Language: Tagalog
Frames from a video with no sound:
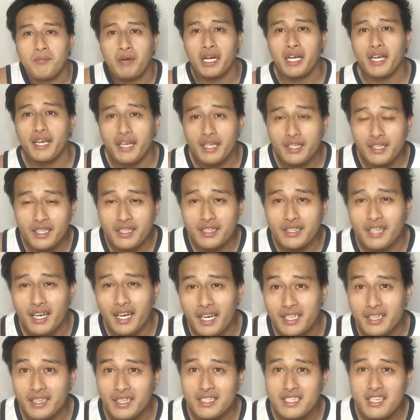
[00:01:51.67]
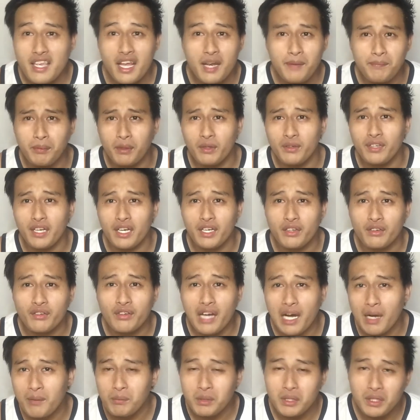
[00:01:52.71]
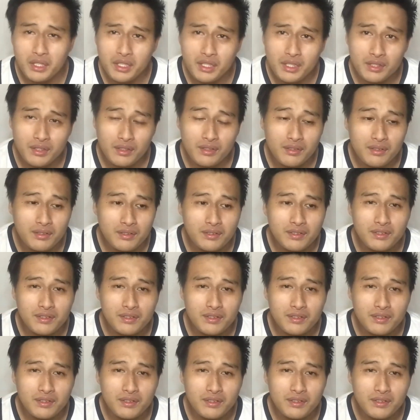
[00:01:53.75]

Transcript: Mag-edit kahit na cellphone lang yung gamit ninyo.